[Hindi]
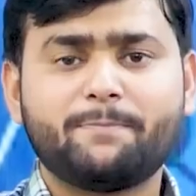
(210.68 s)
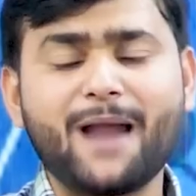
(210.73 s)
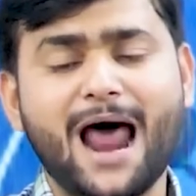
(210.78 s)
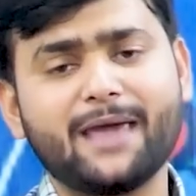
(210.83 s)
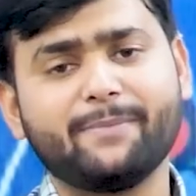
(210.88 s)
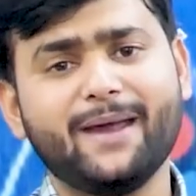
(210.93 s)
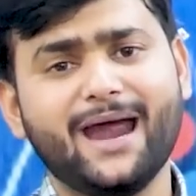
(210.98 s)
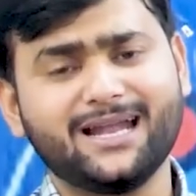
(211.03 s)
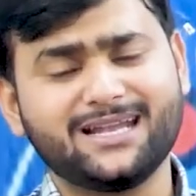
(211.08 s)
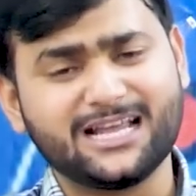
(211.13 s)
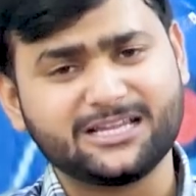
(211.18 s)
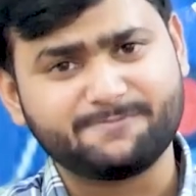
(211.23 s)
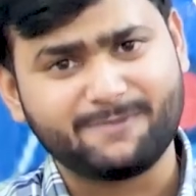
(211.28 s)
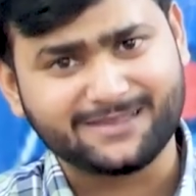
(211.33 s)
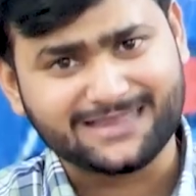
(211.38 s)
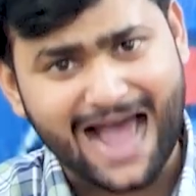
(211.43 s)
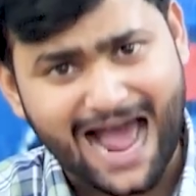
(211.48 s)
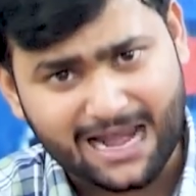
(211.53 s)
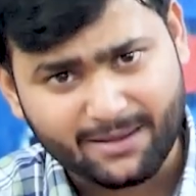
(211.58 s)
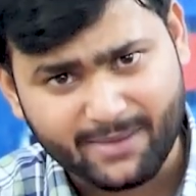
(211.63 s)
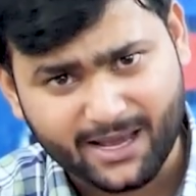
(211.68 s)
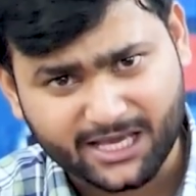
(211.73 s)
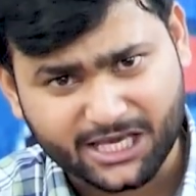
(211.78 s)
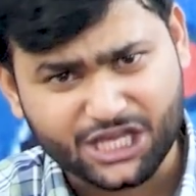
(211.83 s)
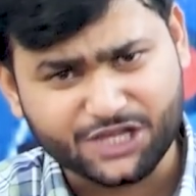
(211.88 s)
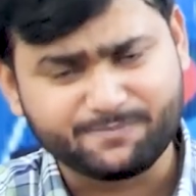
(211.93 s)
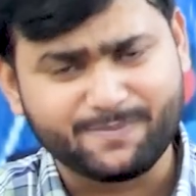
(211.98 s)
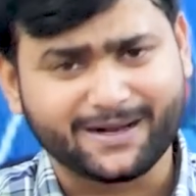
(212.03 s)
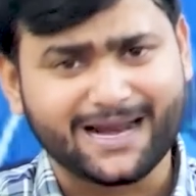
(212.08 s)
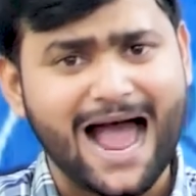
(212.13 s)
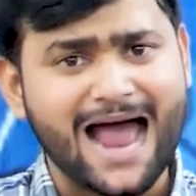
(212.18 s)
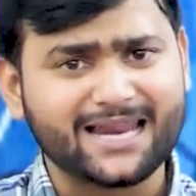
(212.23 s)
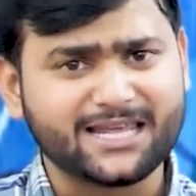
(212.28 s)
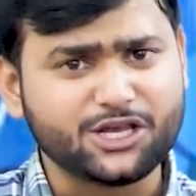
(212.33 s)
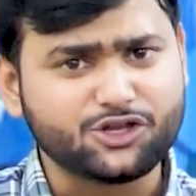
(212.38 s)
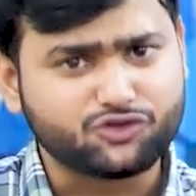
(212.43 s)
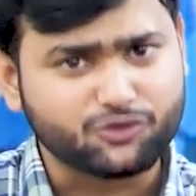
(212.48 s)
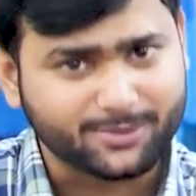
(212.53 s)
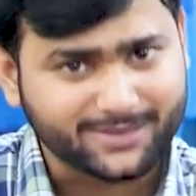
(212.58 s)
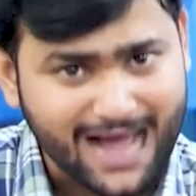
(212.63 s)
प्राइवेट अस्पताल में किस प्रकार
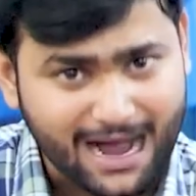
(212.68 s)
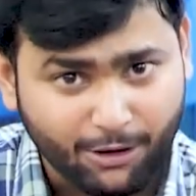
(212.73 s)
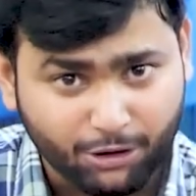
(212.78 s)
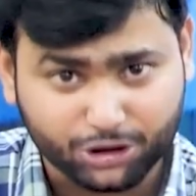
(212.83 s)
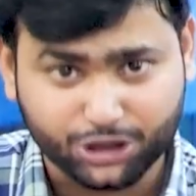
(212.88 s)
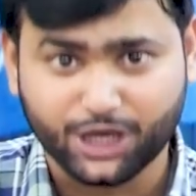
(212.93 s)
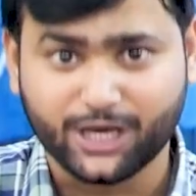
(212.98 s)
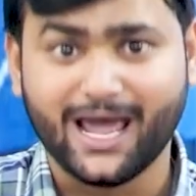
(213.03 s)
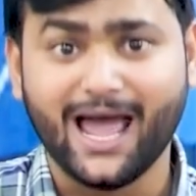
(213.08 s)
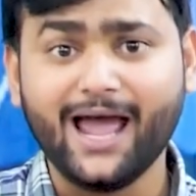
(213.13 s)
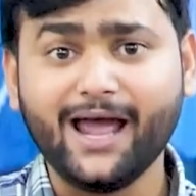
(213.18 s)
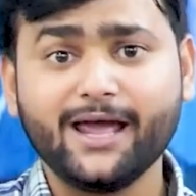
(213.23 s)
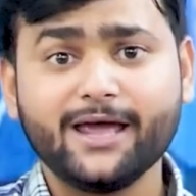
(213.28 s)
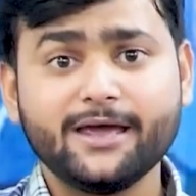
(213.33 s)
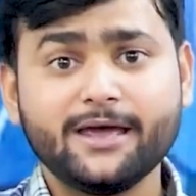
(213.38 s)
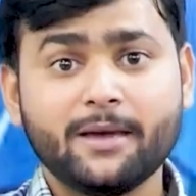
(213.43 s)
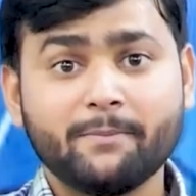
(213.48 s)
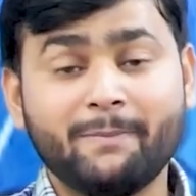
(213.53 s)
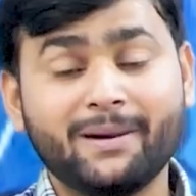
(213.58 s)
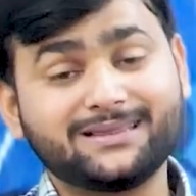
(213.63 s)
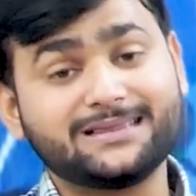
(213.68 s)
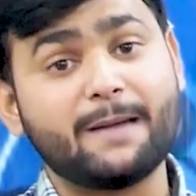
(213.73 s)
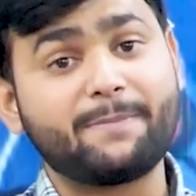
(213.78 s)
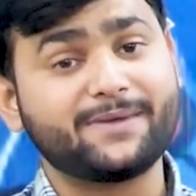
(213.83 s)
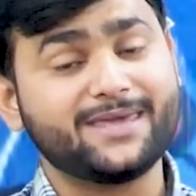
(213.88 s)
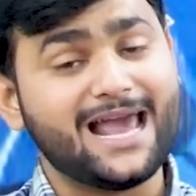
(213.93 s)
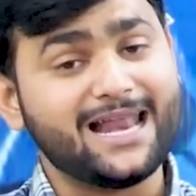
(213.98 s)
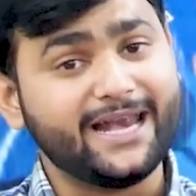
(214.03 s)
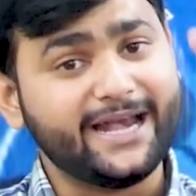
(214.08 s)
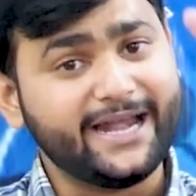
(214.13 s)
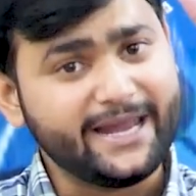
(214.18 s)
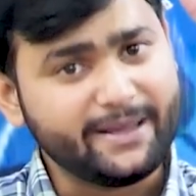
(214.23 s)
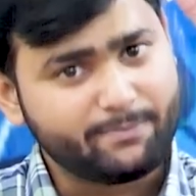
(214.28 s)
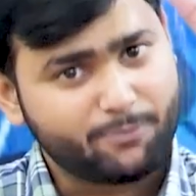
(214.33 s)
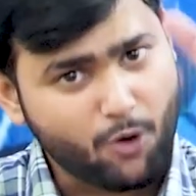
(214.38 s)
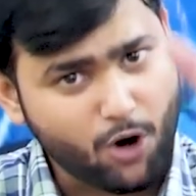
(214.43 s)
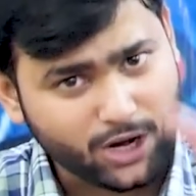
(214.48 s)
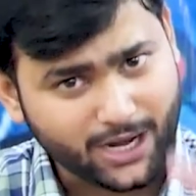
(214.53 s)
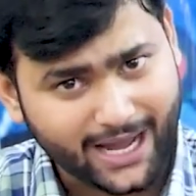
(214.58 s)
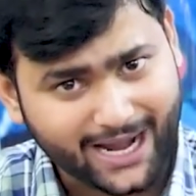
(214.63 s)
की सुविधा होती है मतलब कि एलईडी
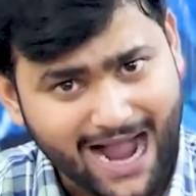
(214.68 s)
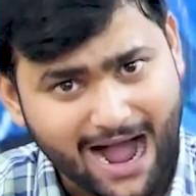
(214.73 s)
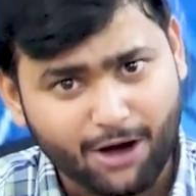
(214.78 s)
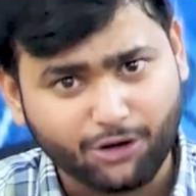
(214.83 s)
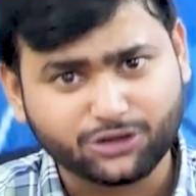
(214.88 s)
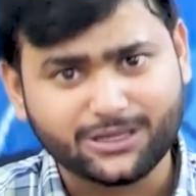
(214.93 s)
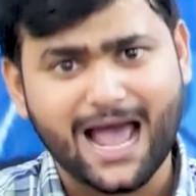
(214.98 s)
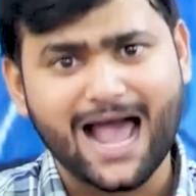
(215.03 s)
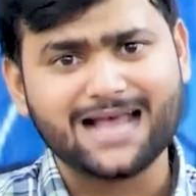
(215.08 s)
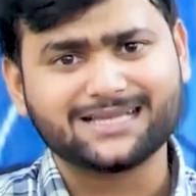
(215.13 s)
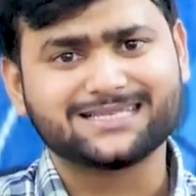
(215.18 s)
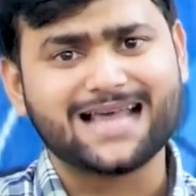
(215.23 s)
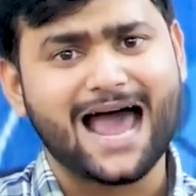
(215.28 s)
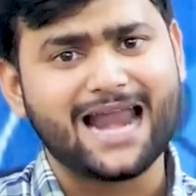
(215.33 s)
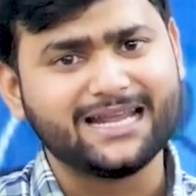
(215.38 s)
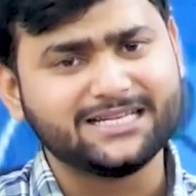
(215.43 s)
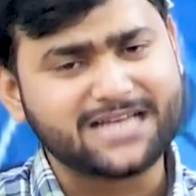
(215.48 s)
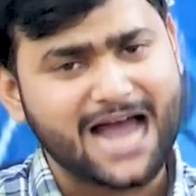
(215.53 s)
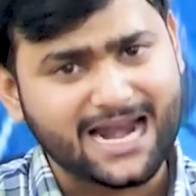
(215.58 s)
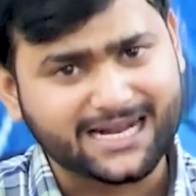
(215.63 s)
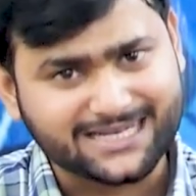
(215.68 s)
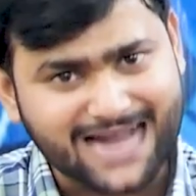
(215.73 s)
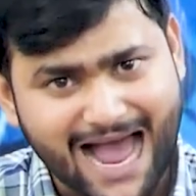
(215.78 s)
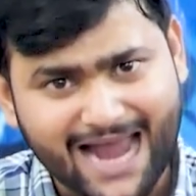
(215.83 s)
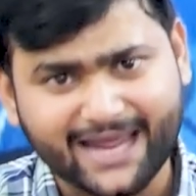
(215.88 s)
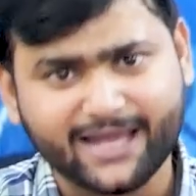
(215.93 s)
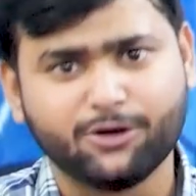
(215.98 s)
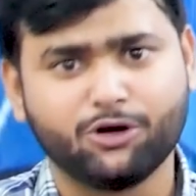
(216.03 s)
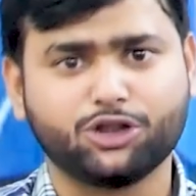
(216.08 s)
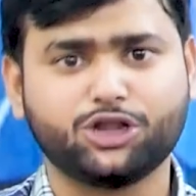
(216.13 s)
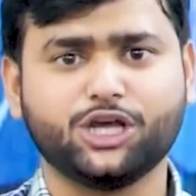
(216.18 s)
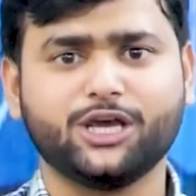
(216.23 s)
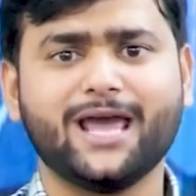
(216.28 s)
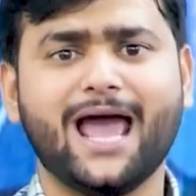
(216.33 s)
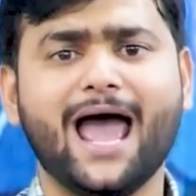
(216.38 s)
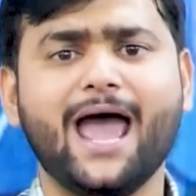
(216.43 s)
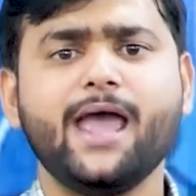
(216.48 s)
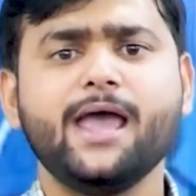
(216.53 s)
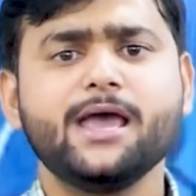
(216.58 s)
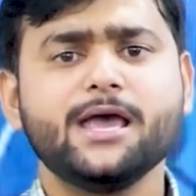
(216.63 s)
बोर्ड लगा होता है सारी जानकारी होती
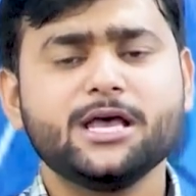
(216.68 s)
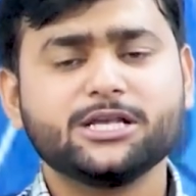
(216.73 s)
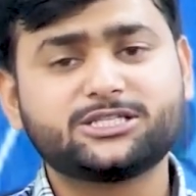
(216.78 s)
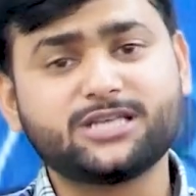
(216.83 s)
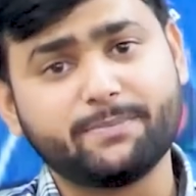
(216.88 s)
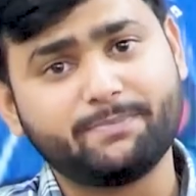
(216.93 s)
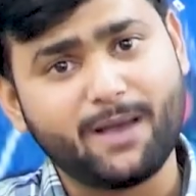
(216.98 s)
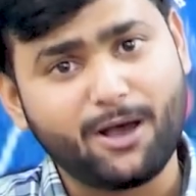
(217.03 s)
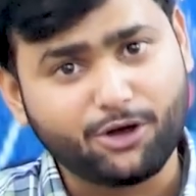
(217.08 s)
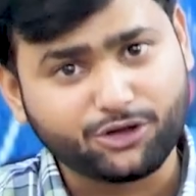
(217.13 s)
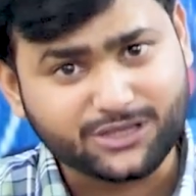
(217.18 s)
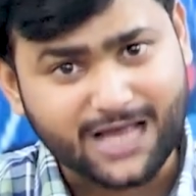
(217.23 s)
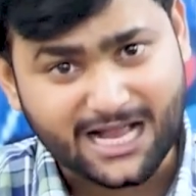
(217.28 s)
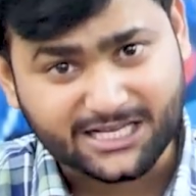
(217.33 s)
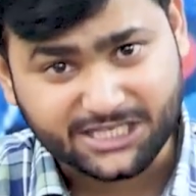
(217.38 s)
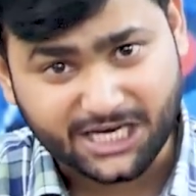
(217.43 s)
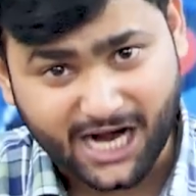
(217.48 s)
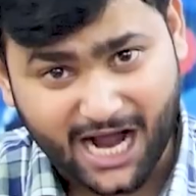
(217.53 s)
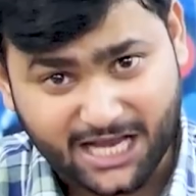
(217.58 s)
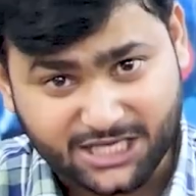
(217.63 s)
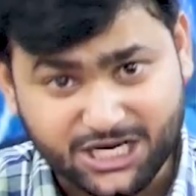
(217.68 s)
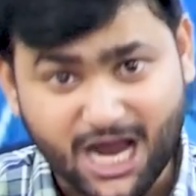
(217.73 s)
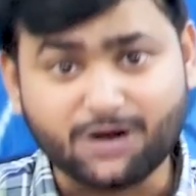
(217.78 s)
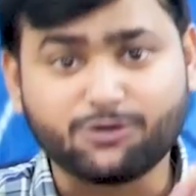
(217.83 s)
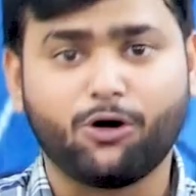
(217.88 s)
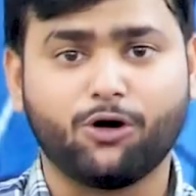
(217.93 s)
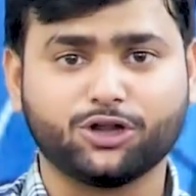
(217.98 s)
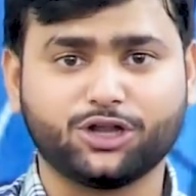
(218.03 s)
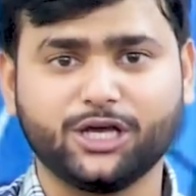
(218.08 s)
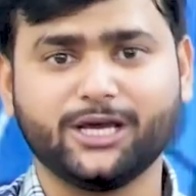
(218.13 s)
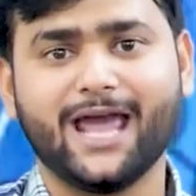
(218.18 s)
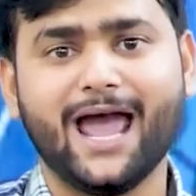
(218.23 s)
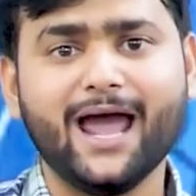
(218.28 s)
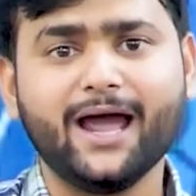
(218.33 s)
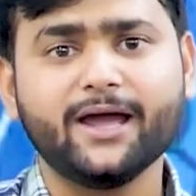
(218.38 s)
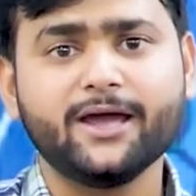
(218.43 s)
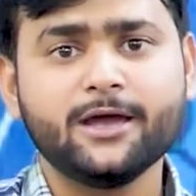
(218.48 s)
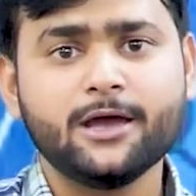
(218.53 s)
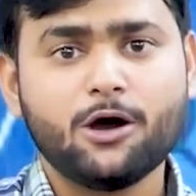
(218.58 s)
है सब व्यवस्था चकाचक होती है